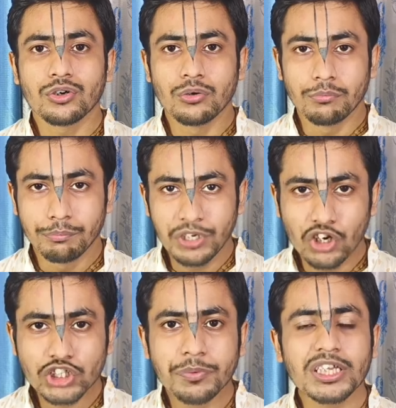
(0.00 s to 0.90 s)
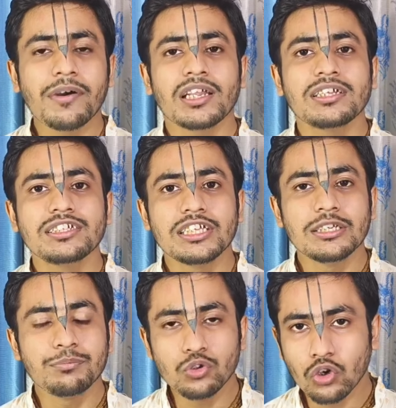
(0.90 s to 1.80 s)
তো বৃহস্পতিবার দিন
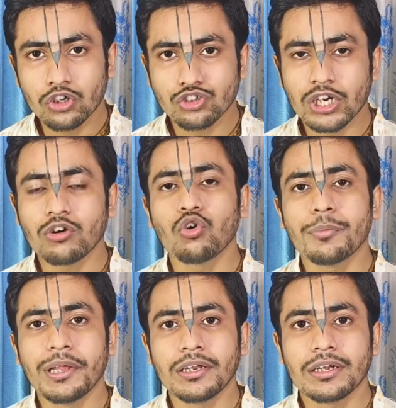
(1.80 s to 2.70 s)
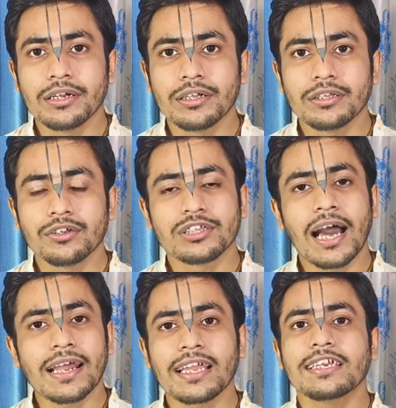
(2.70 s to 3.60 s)
যেদিন পুজো অর্চনা করবেন তো
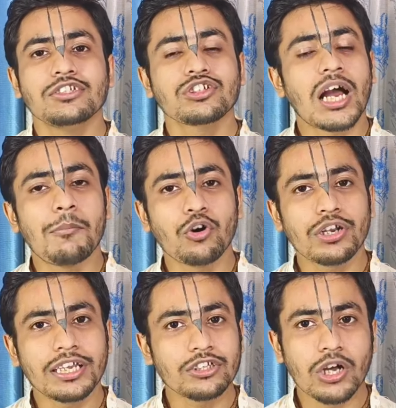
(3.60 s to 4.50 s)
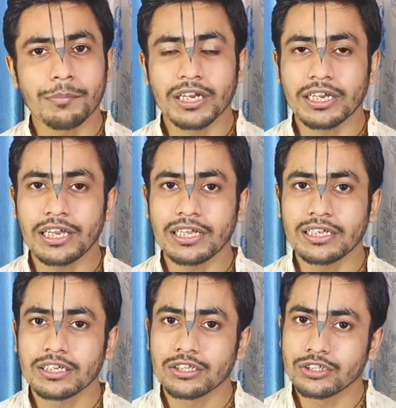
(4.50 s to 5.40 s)
তার আগে কিছু সামগ্রী কিন্তু আপনাকে
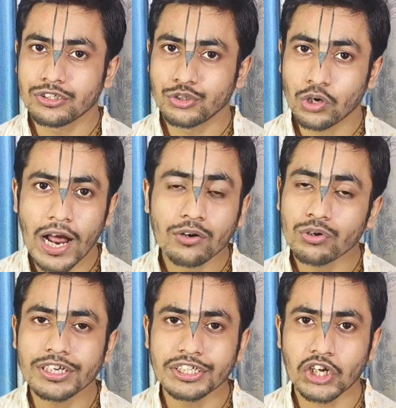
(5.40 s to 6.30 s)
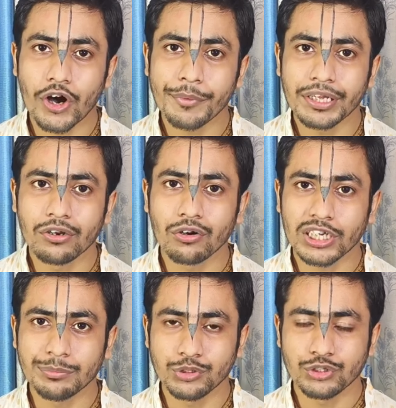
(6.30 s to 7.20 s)
জোগাড় করে নিতে হবে
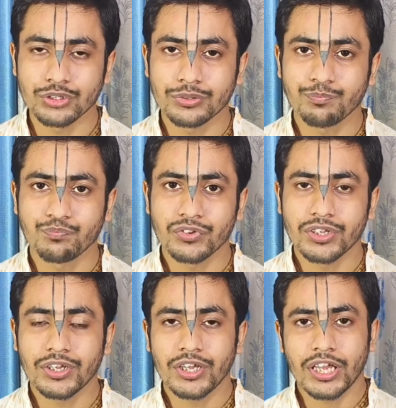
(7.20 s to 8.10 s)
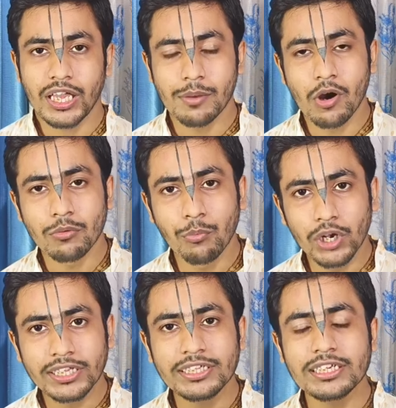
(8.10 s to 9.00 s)
লক্ষ্মী পুজোর এবং
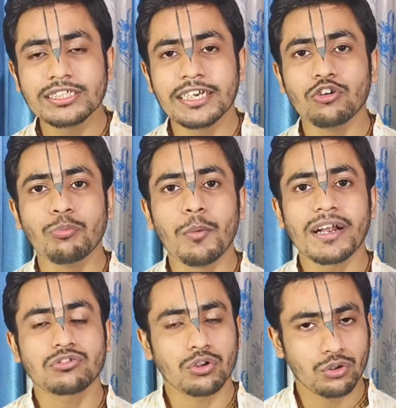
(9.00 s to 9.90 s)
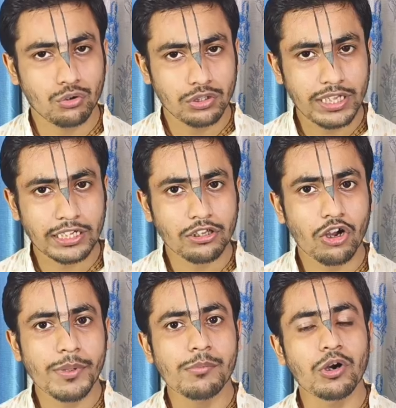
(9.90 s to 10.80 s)
বলে দিই যে উপবাস কতক্ষণ থাকতে
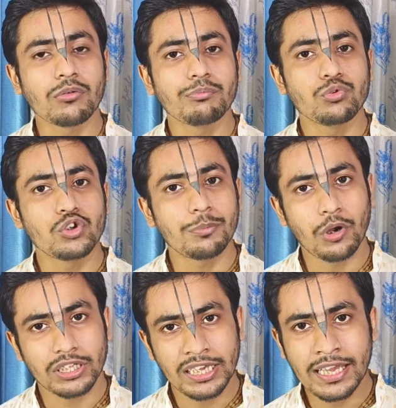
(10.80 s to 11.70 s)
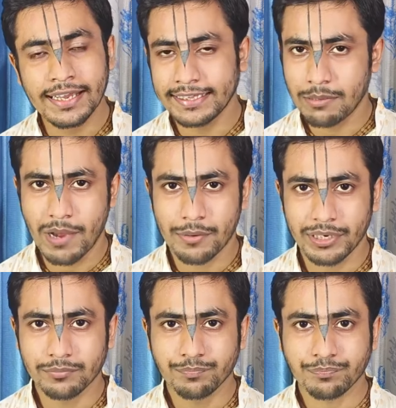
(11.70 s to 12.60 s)
হবে এবং পুজোর পর কী কী খেতে
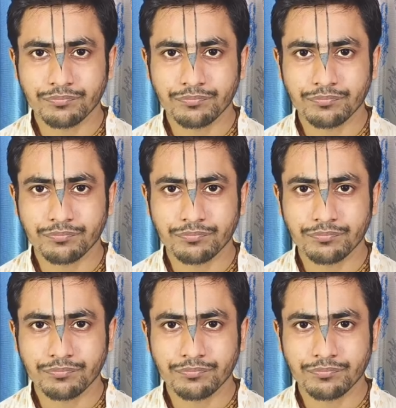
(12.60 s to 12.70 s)
পারবেন